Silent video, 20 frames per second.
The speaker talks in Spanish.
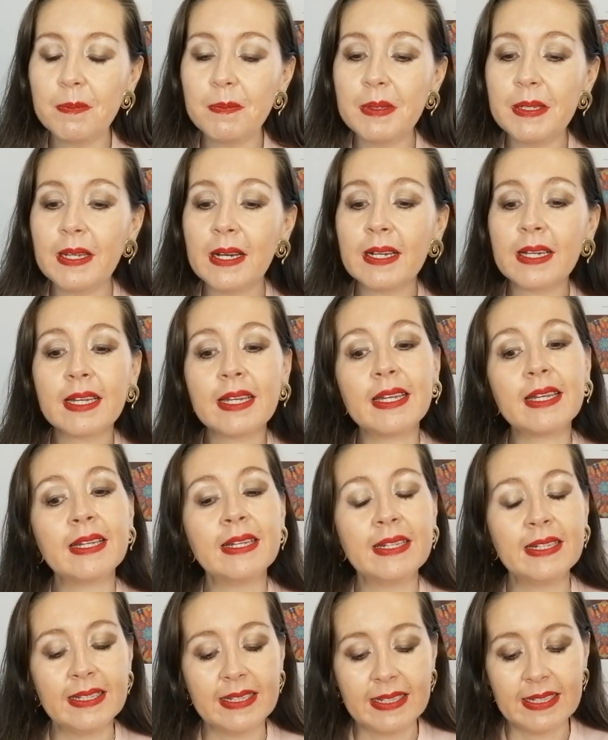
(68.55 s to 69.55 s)
mira
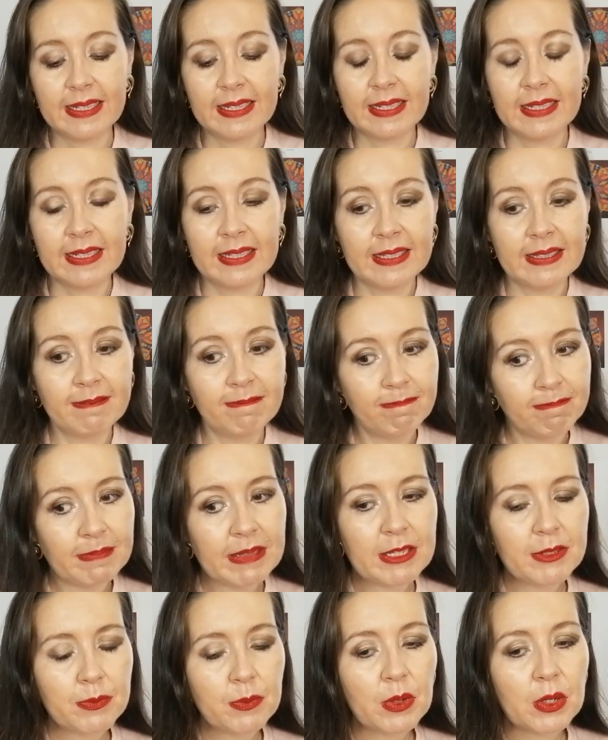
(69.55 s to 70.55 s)
que
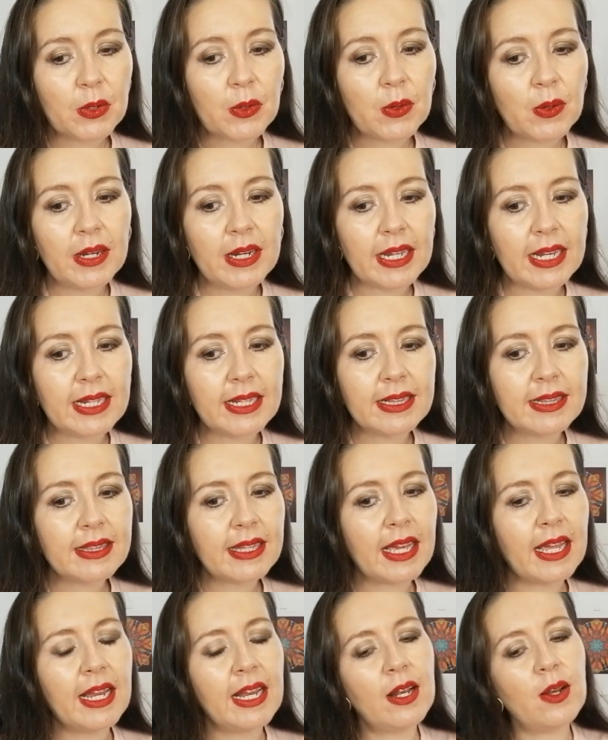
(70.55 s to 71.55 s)
es muy
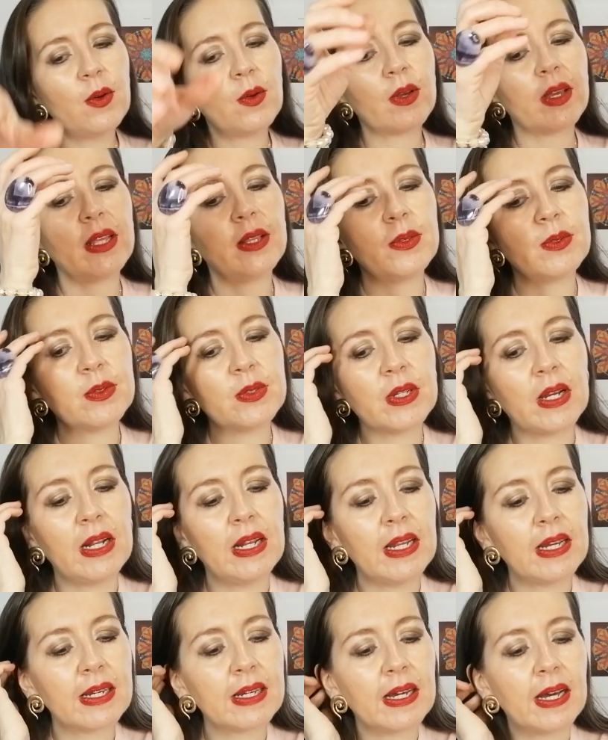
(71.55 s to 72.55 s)
coherente lo que nos
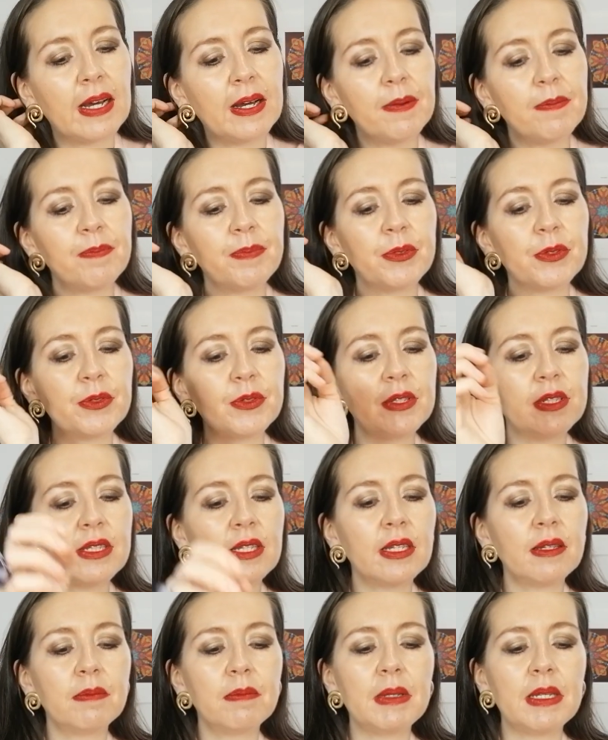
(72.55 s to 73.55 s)
sale acá. Nos
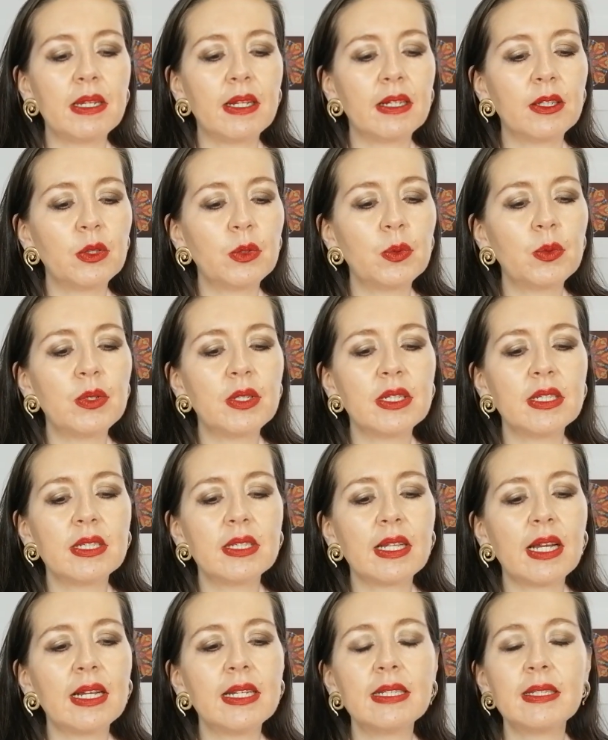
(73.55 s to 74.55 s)
dice, mira, tú ya
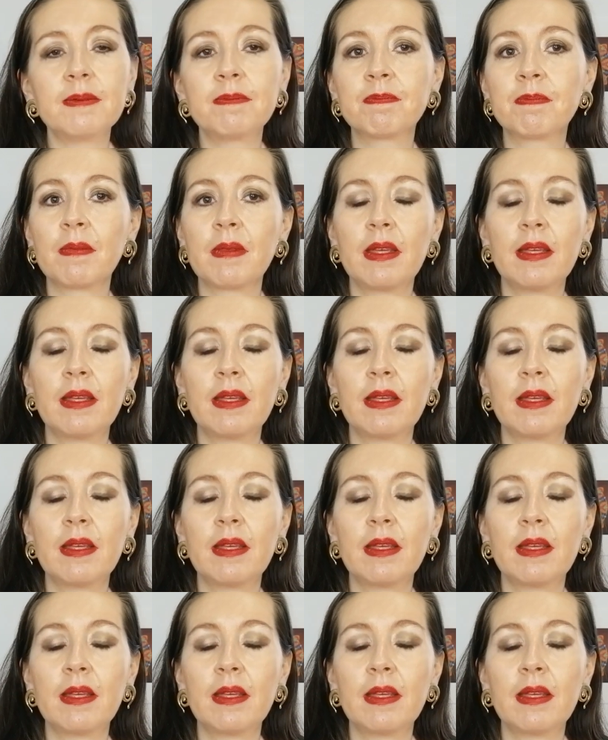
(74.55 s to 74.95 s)
estás